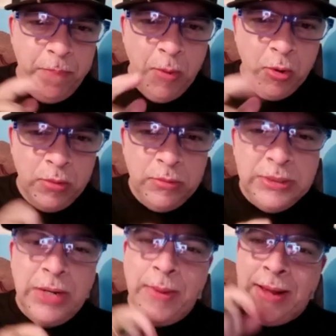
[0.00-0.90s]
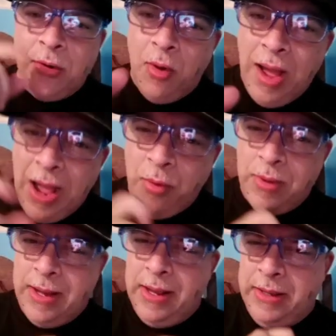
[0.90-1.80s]
por llevarlos a
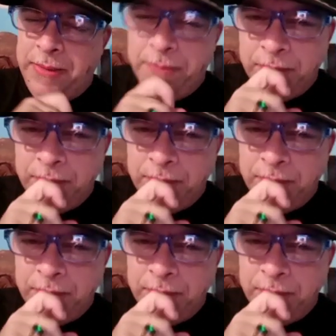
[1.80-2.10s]
jugar ahí?